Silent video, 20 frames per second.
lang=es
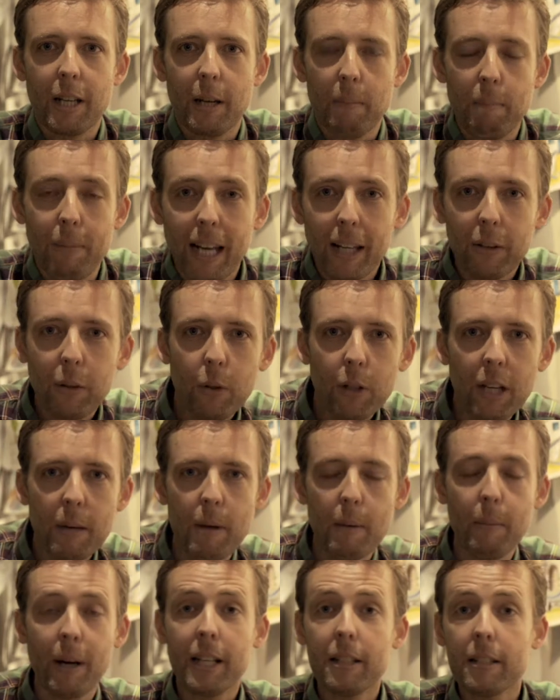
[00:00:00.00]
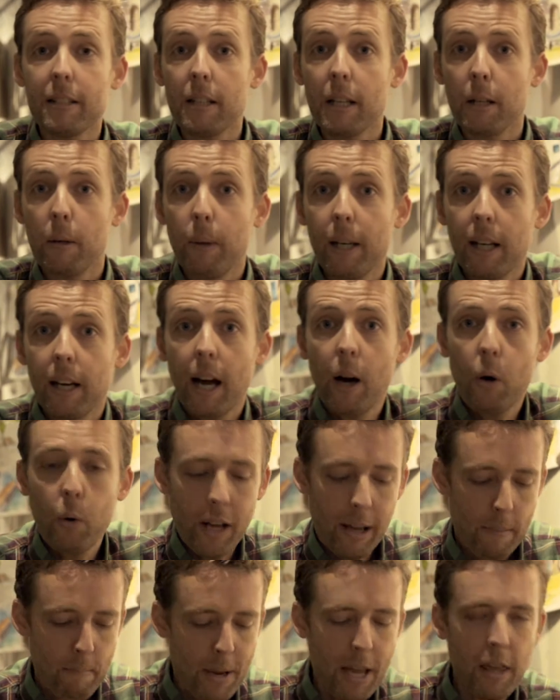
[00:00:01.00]
El plato que me van a servir
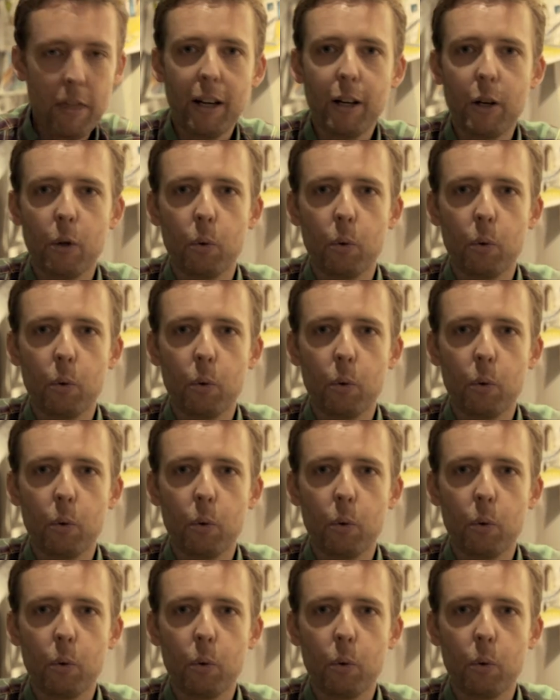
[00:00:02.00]
ahora empieza